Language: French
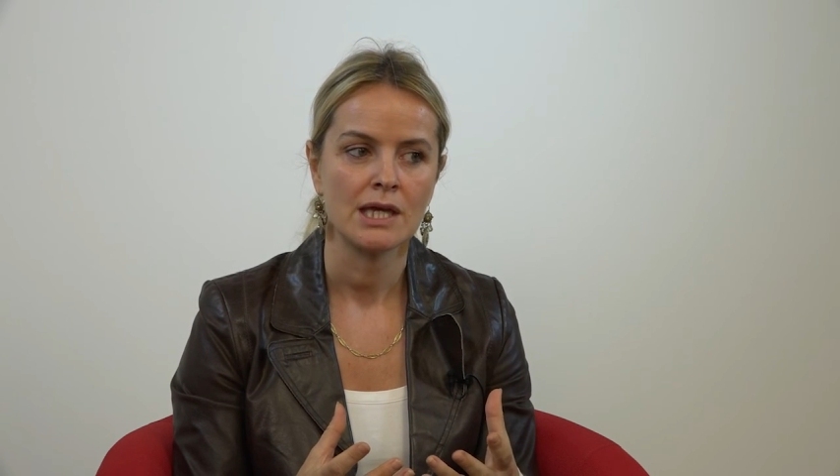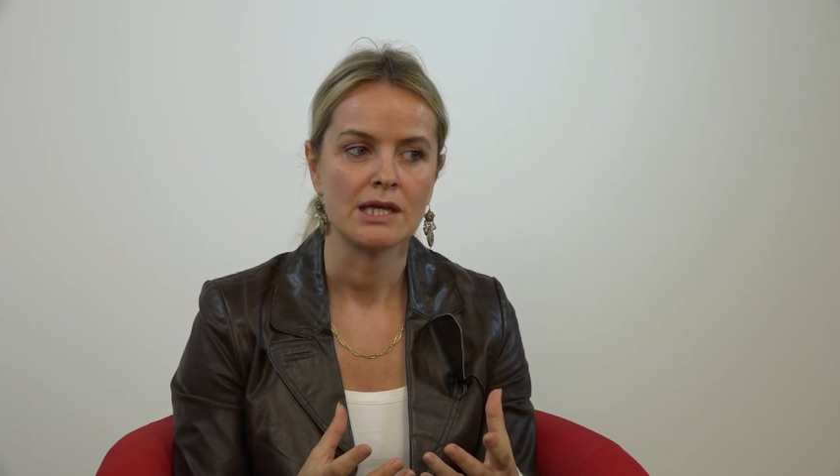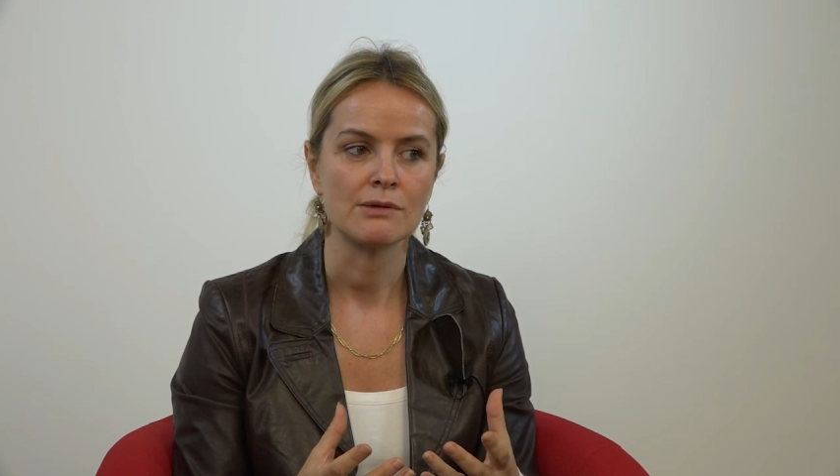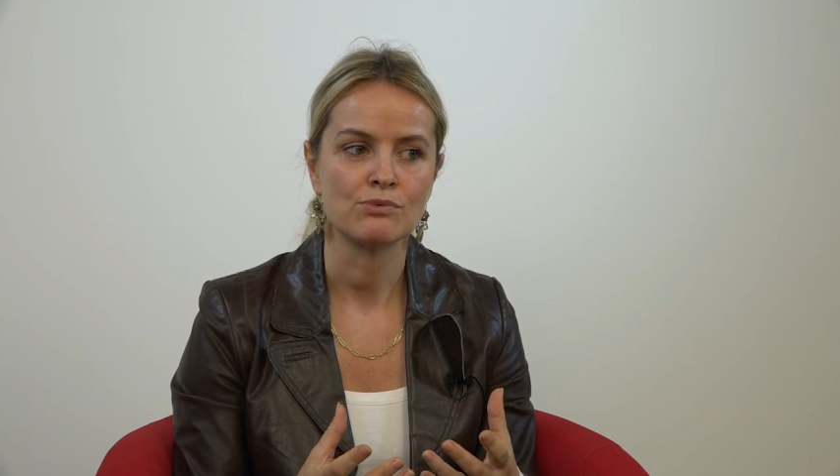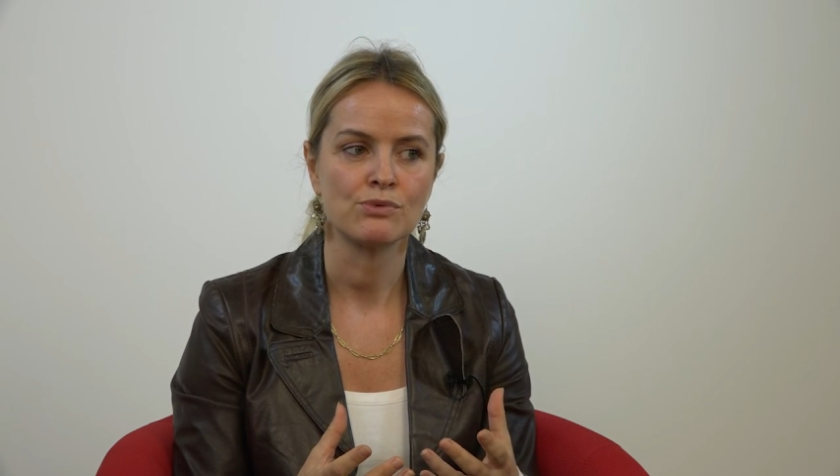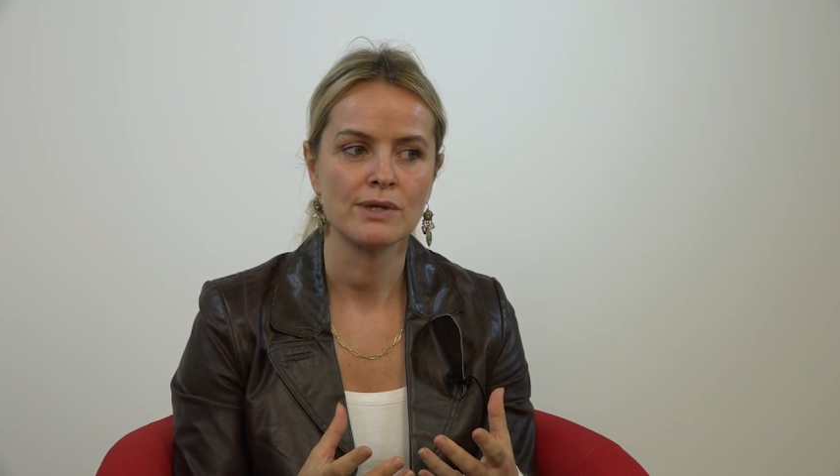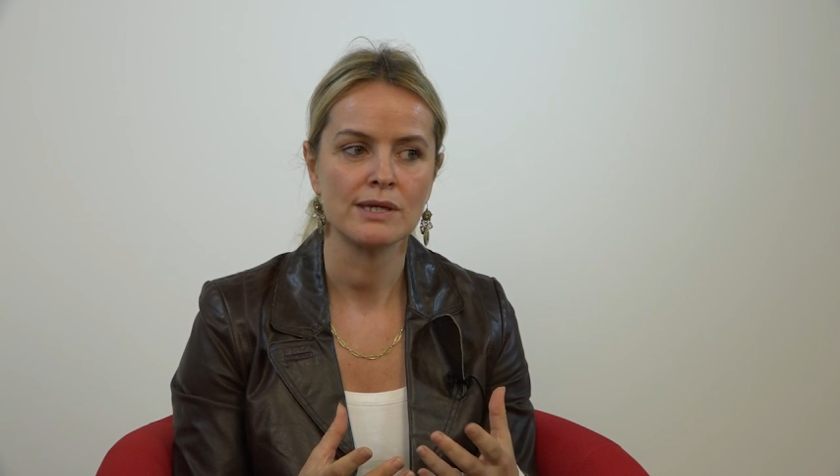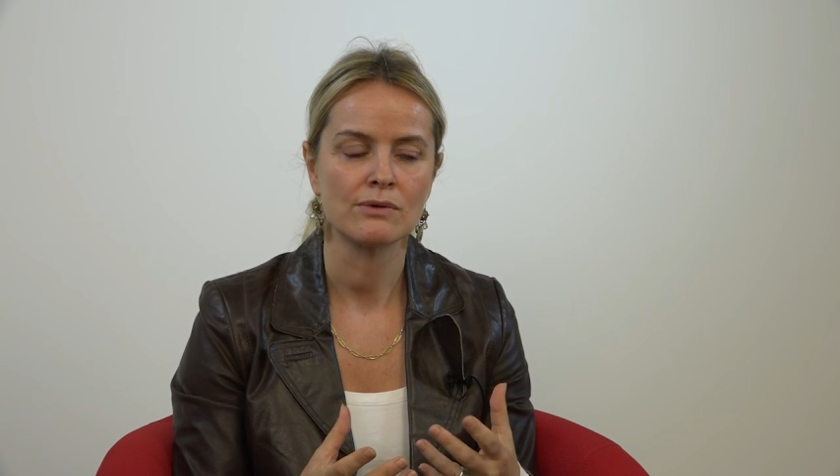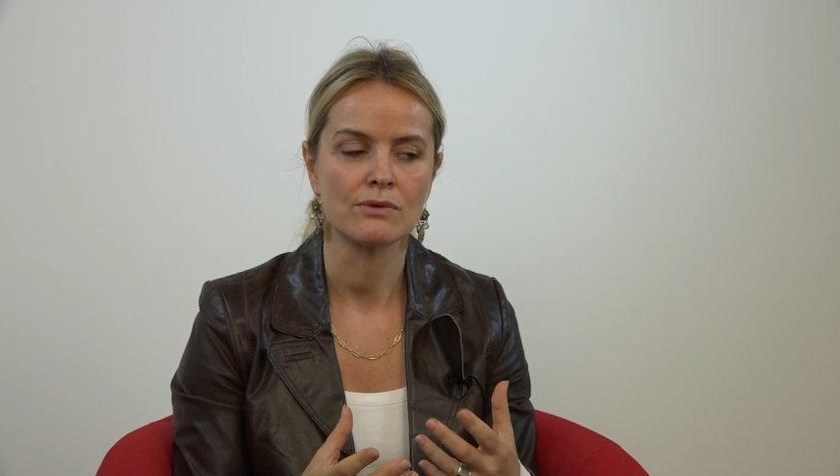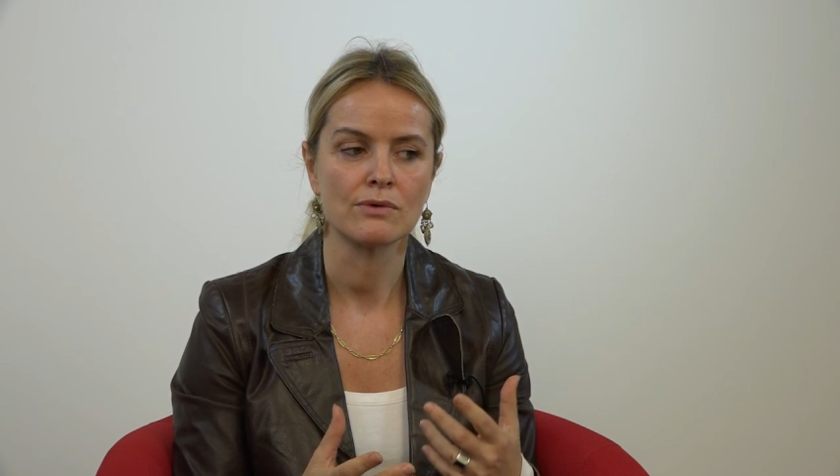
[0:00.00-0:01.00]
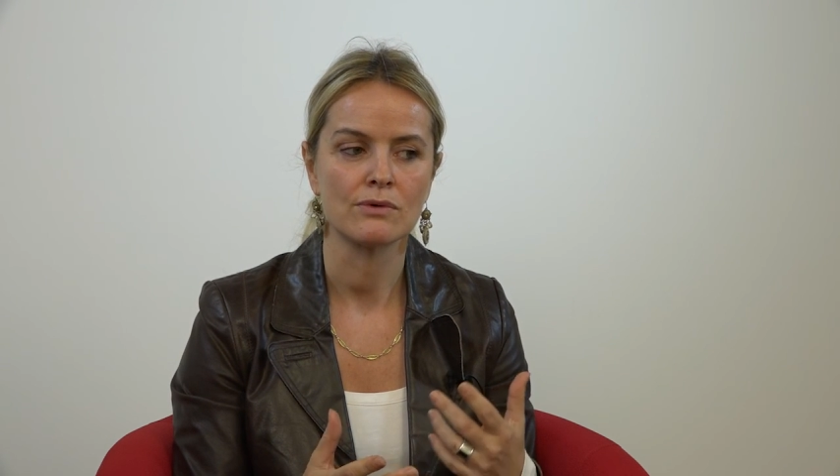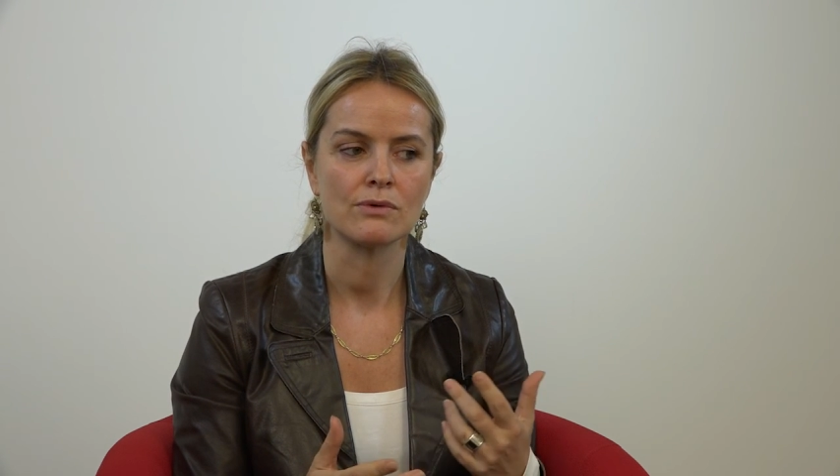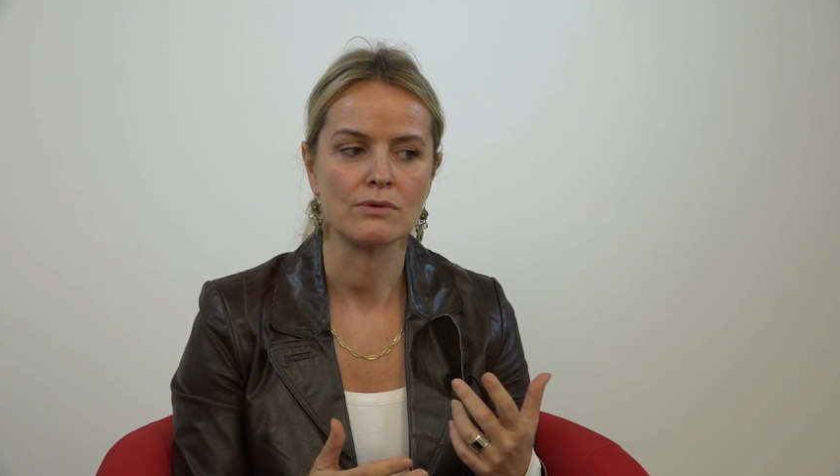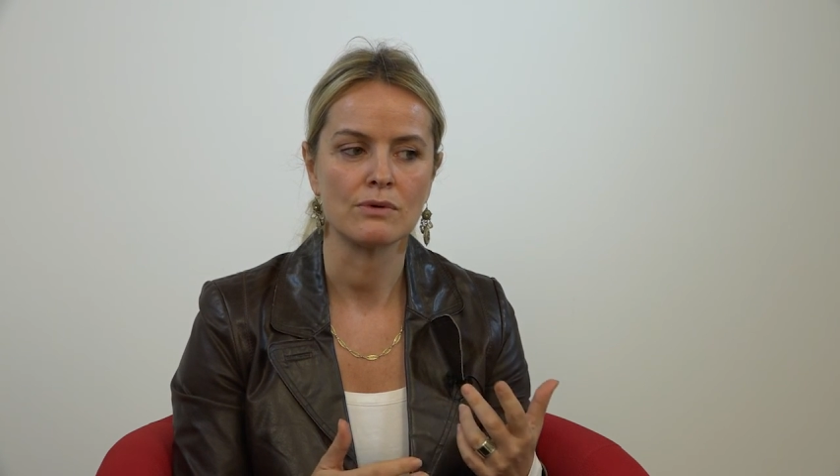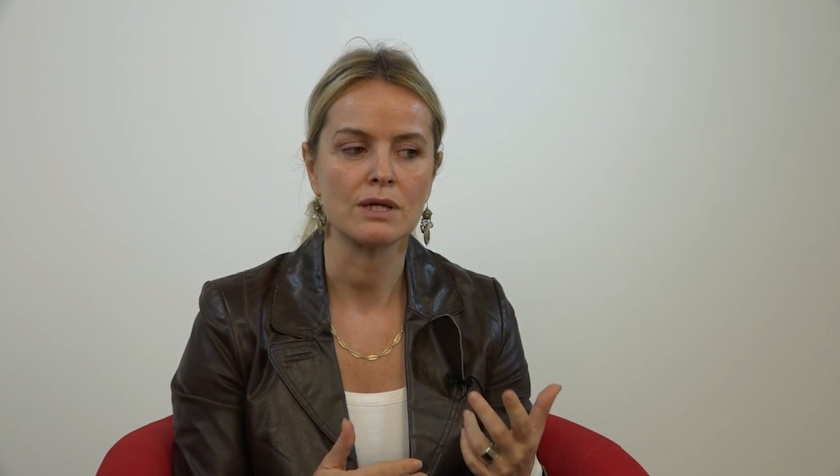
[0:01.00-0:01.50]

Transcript: et puis, euh,